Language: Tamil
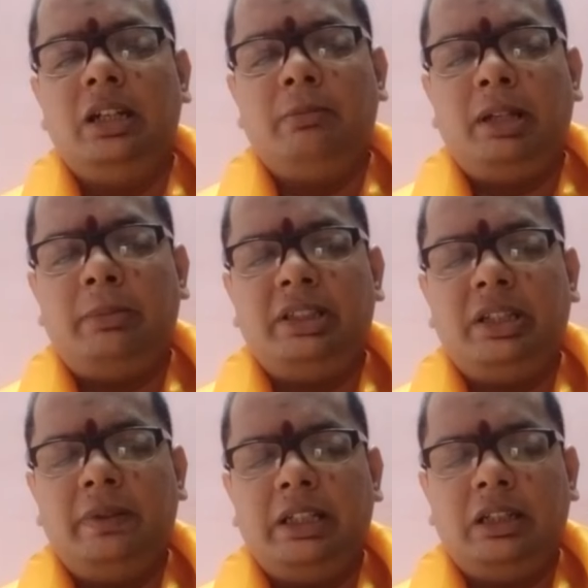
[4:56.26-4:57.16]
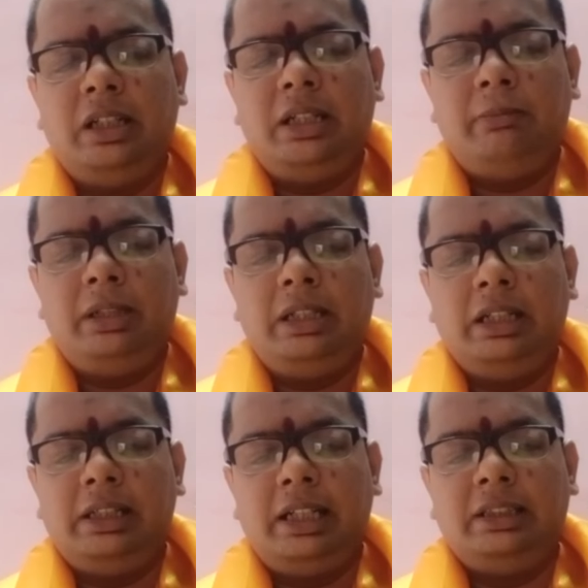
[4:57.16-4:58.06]
பரமசிவனை நம்ம
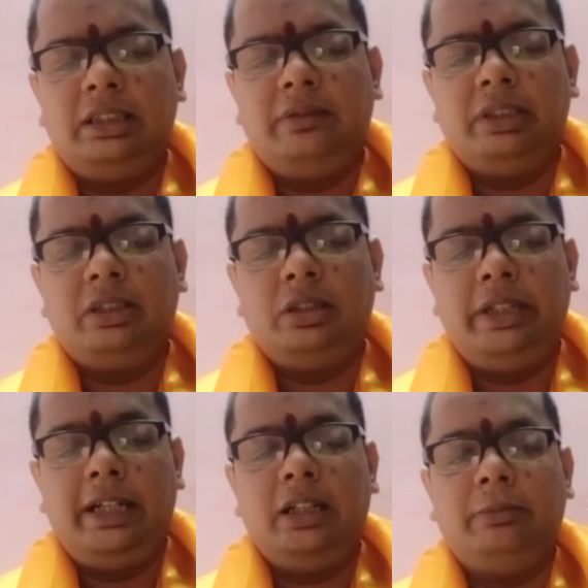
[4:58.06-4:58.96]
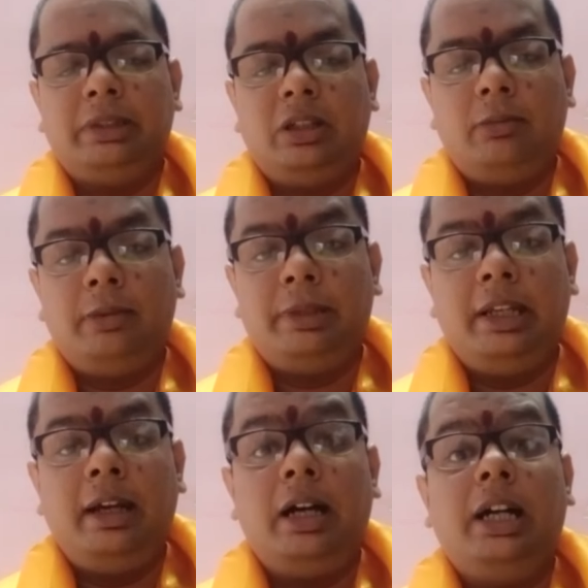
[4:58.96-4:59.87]
கிரகத்தில் வச்சு யாகம் பண்ணணும்
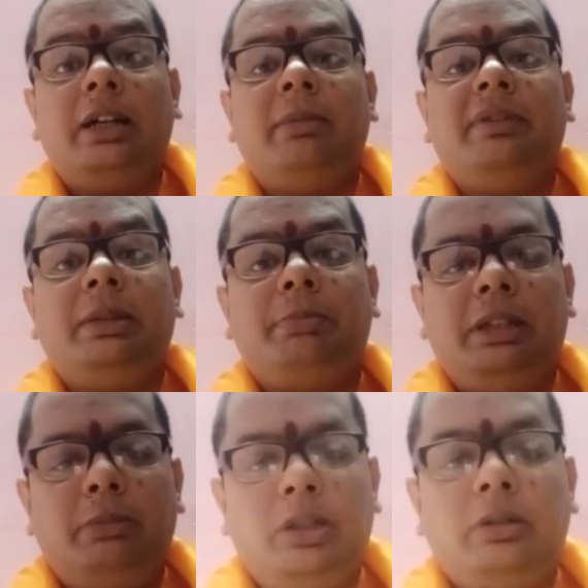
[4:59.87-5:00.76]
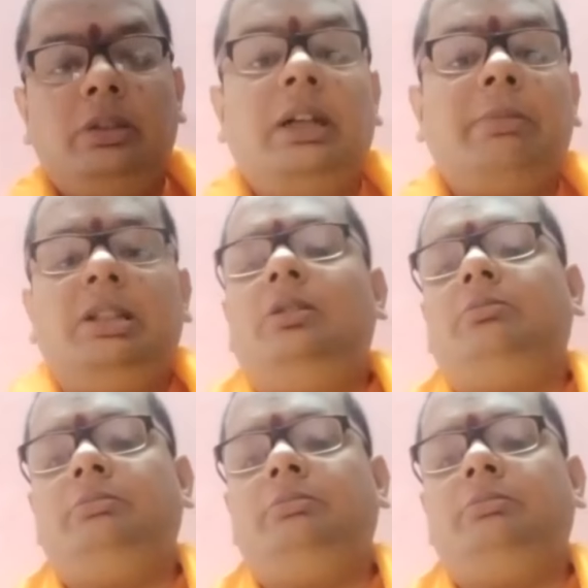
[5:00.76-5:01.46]
அப்படின்னா ஆகம விதிப்படி மட்டும்தான் பண்ணணும்